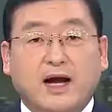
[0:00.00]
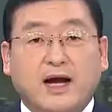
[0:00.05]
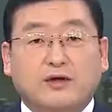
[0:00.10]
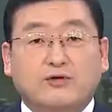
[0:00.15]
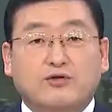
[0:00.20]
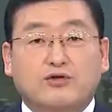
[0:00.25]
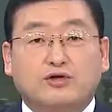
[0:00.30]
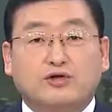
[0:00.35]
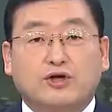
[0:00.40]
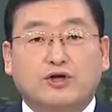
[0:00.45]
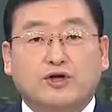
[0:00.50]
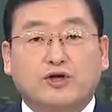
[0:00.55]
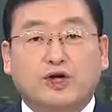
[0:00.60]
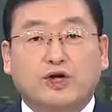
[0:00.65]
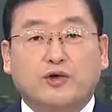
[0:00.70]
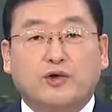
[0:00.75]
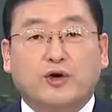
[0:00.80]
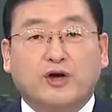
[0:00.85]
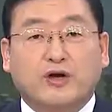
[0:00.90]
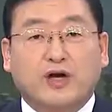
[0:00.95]

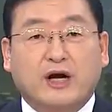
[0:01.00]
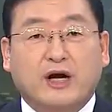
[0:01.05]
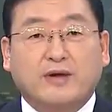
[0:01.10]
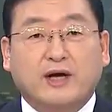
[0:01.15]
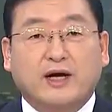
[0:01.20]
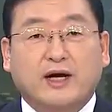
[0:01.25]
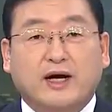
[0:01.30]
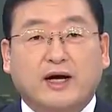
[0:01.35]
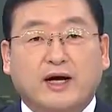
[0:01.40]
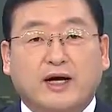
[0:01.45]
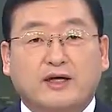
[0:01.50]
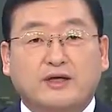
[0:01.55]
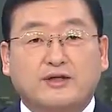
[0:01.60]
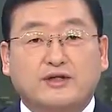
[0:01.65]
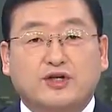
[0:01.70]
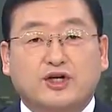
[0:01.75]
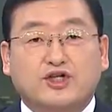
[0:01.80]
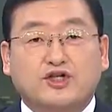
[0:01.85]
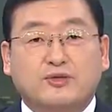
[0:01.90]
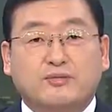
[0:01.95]
한국성결교연합회가 회
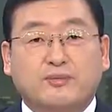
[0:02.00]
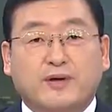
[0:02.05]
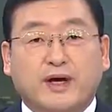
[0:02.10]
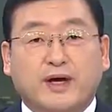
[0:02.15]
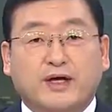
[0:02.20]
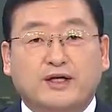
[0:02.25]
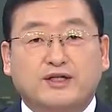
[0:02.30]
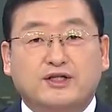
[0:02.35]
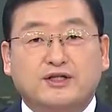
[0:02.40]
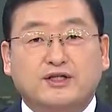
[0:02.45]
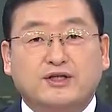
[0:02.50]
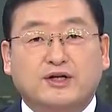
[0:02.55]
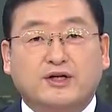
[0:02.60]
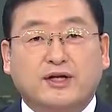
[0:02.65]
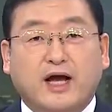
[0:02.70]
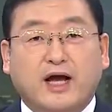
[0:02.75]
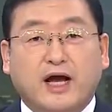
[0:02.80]
제10회 신년